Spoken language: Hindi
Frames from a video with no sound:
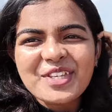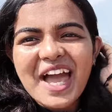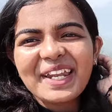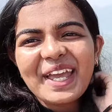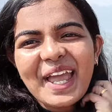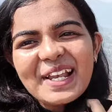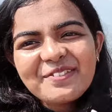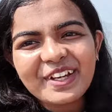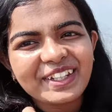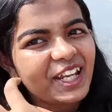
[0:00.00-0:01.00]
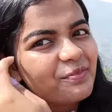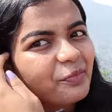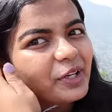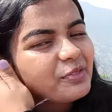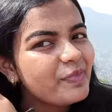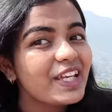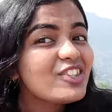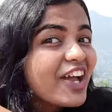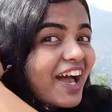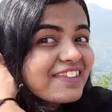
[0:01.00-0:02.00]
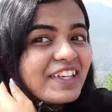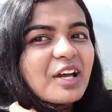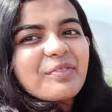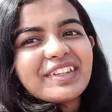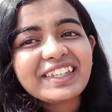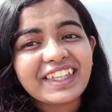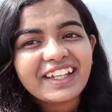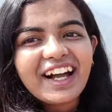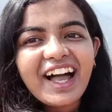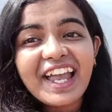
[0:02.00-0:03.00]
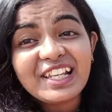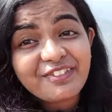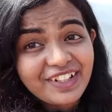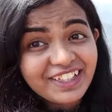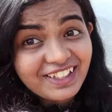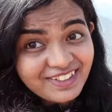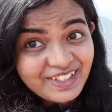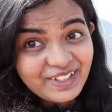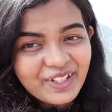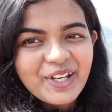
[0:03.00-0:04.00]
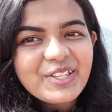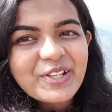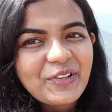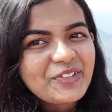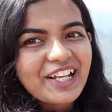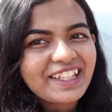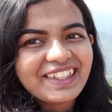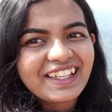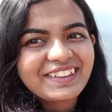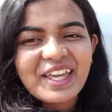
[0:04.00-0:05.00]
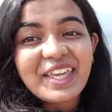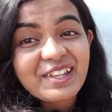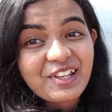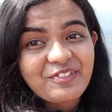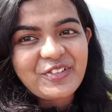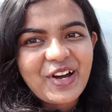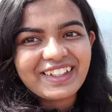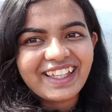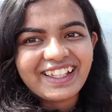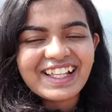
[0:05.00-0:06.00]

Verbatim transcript: जा रहे हैं एलिफेंट हेड पॉइंट पे जहाँ से हमें दिखेगा एलिफेंट का सिर चलो चल के देखते हैं कैसा व्यू आता है